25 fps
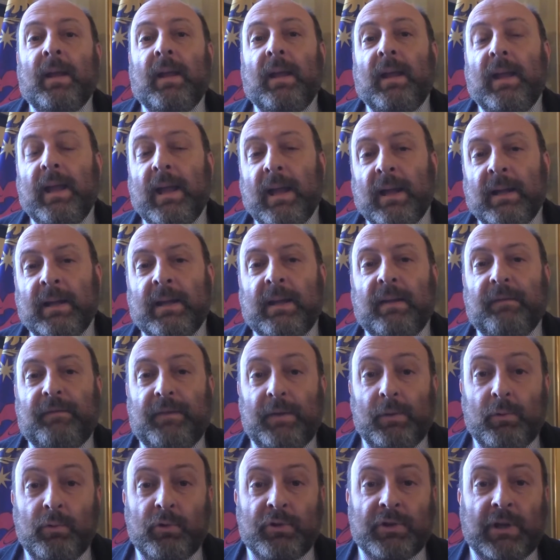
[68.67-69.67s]
e anche
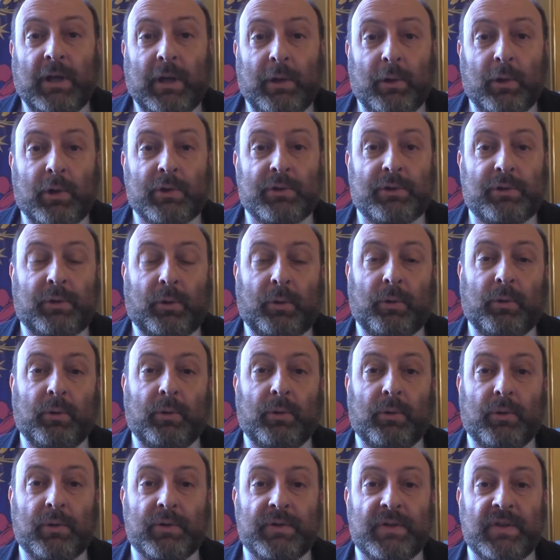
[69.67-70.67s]
fiducia nel
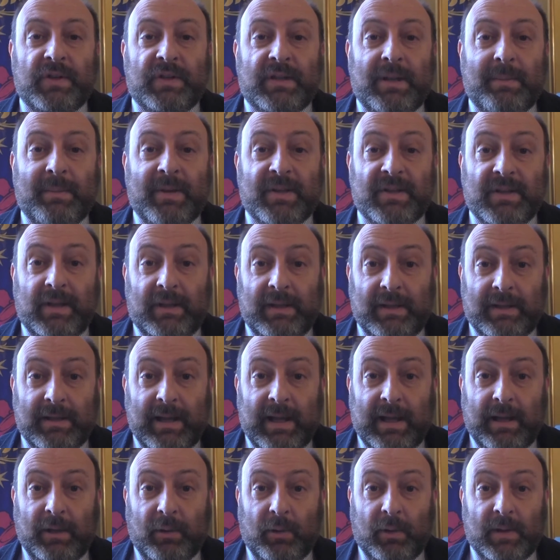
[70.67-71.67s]
nostro sistema
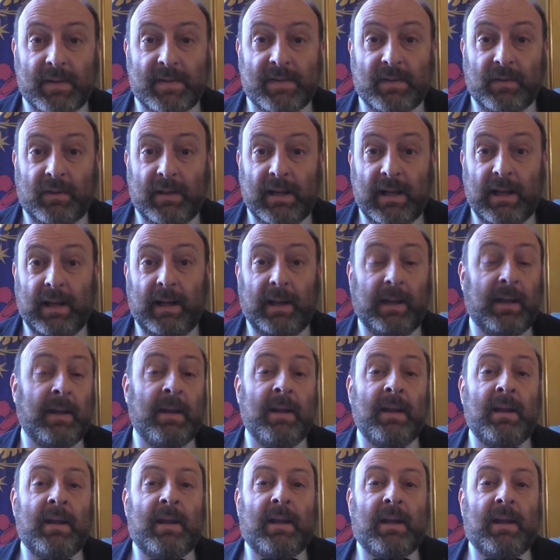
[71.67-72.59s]
sanitario nazionale,